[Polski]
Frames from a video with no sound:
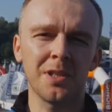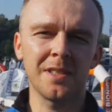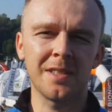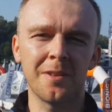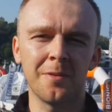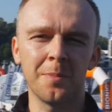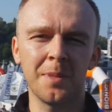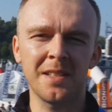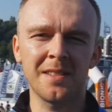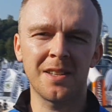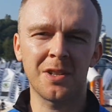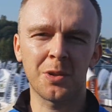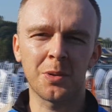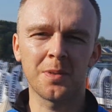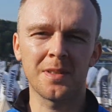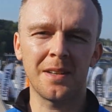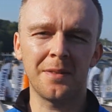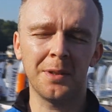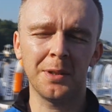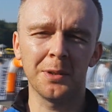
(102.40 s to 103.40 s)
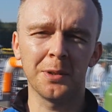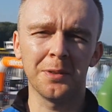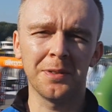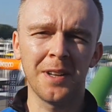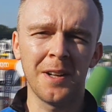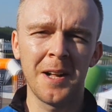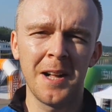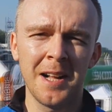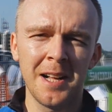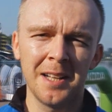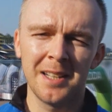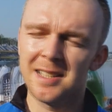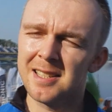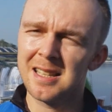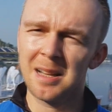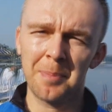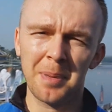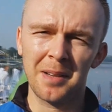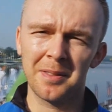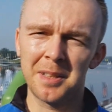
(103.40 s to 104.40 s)
już jestem w miasteczku zawodów,
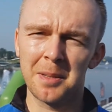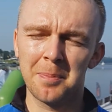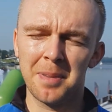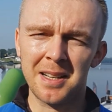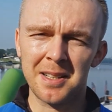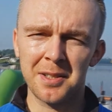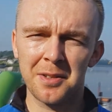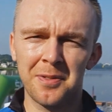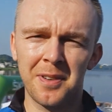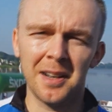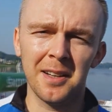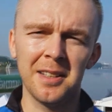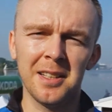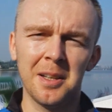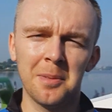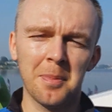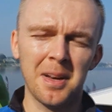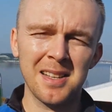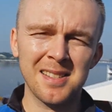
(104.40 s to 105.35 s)
jest naprawdę bardzo fajnie,